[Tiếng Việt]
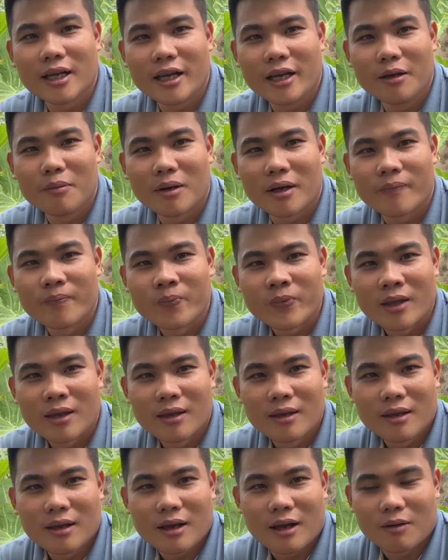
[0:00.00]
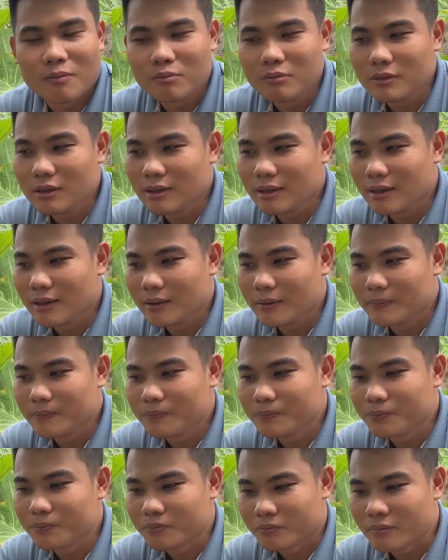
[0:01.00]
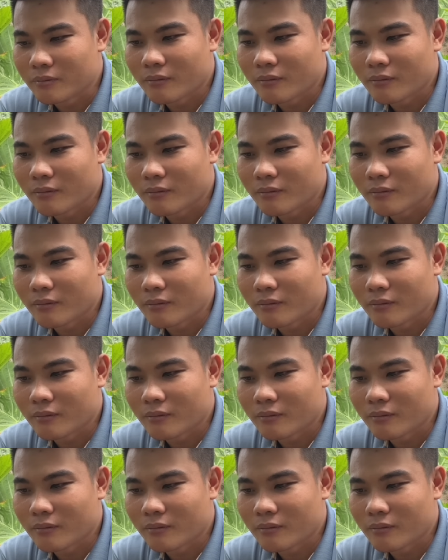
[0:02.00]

thi mà ông uh,